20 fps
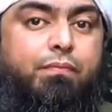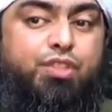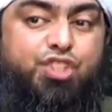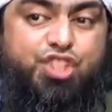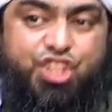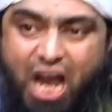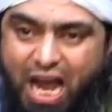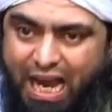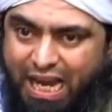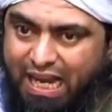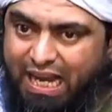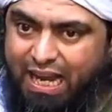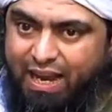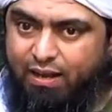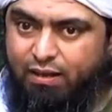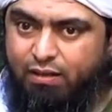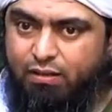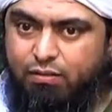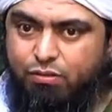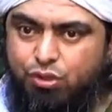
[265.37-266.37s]
जाहिल
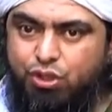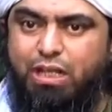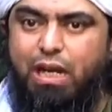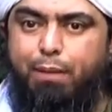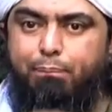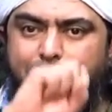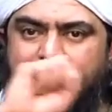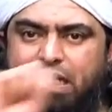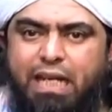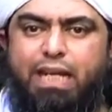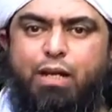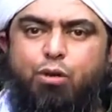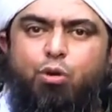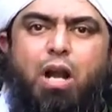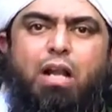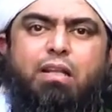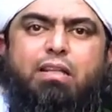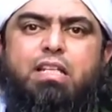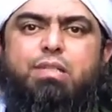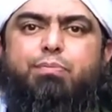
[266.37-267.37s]
है जिन्हें पता ही नहीं
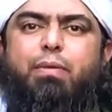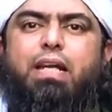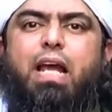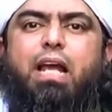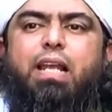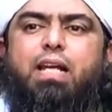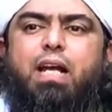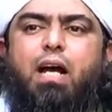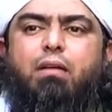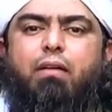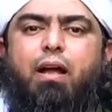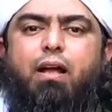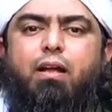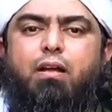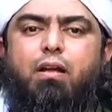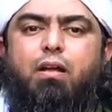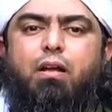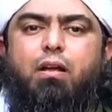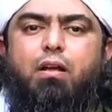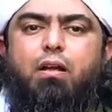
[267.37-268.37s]
कुरान दी इसमें क्या लिखा हुआ
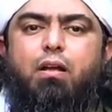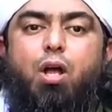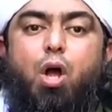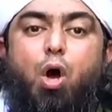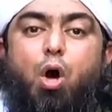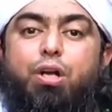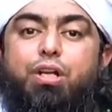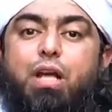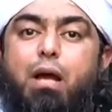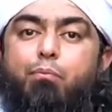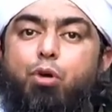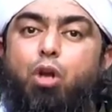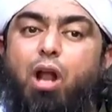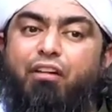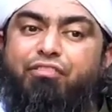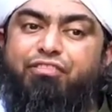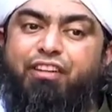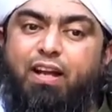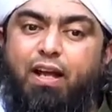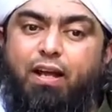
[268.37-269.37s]
है और या
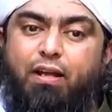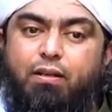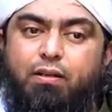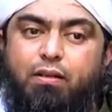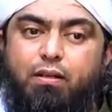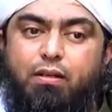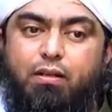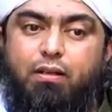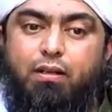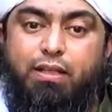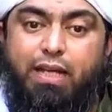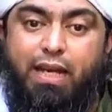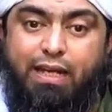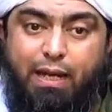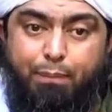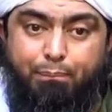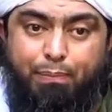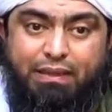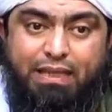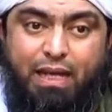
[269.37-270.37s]
मुनाफिक है कि
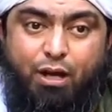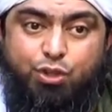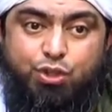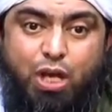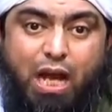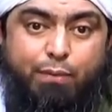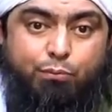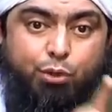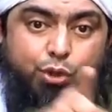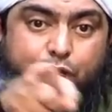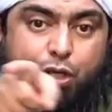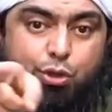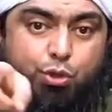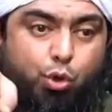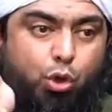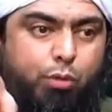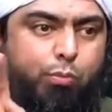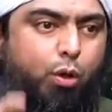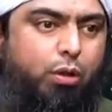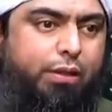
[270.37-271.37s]
इन्हें पता है और जानबूझ के
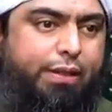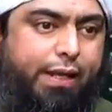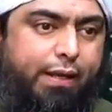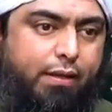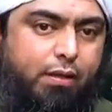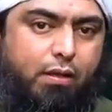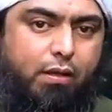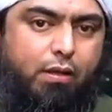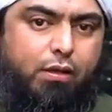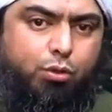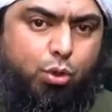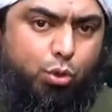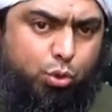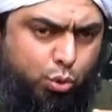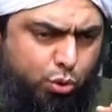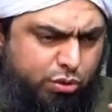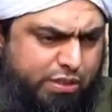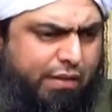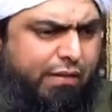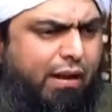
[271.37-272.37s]
झूठ बोलते हैं तो
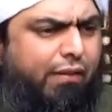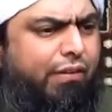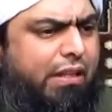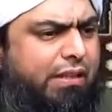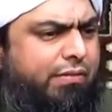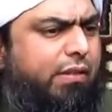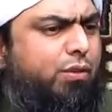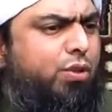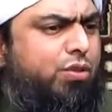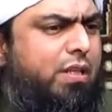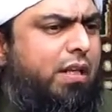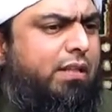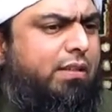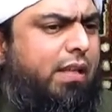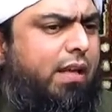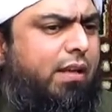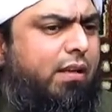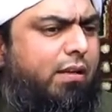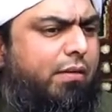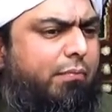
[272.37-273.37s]
दूसरे वाला फतवा तो
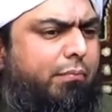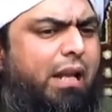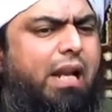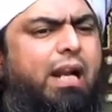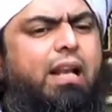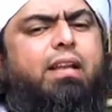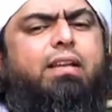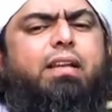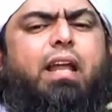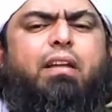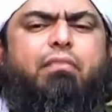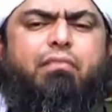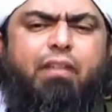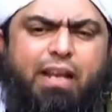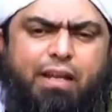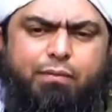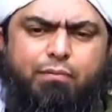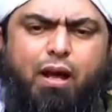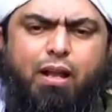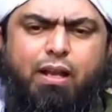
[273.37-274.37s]
सख्त है मेरा ख्याल नरम
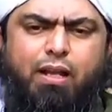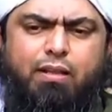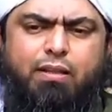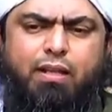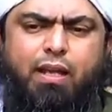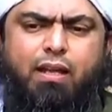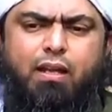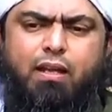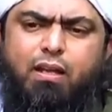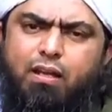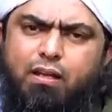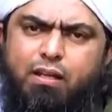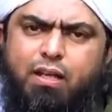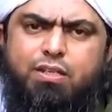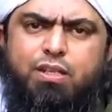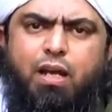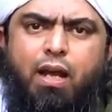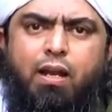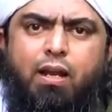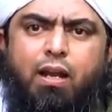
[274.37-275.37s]
वाला ही मान लेते हैं कि
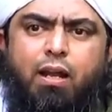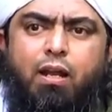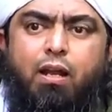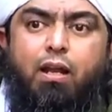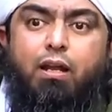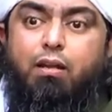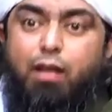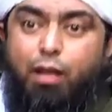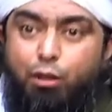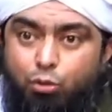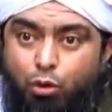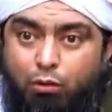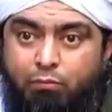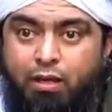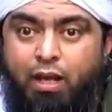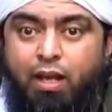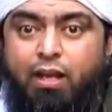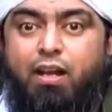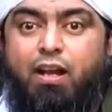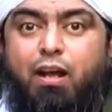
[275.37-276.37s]
जाहिल है यही तो हम
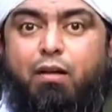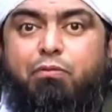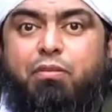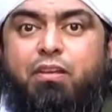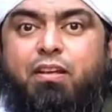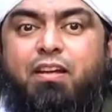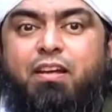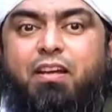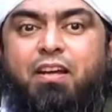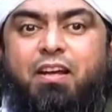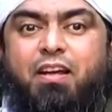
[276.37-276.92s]
कह रहे हैं आपसे